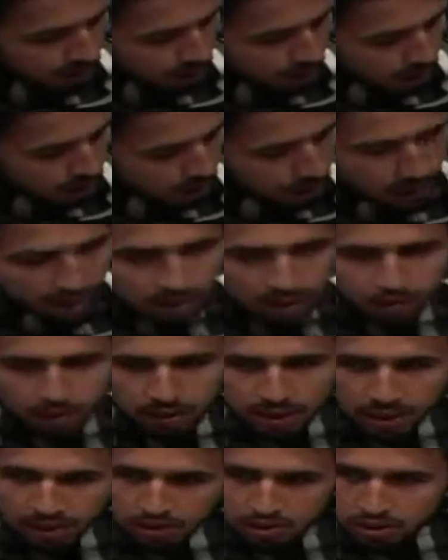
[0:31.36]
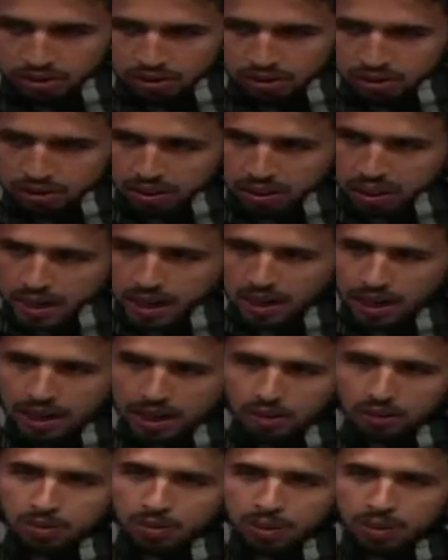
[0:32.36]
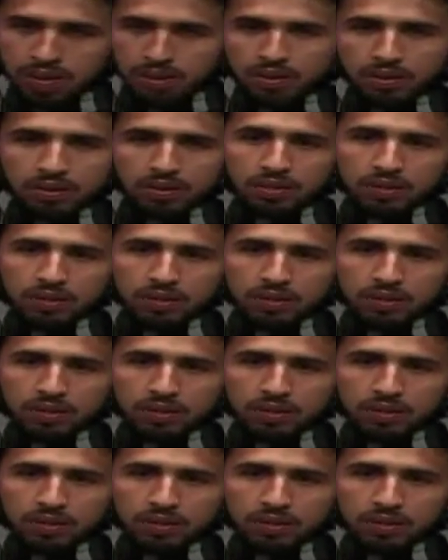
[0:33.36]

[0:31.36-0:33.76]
Les voy a cantar una canción, algo mío,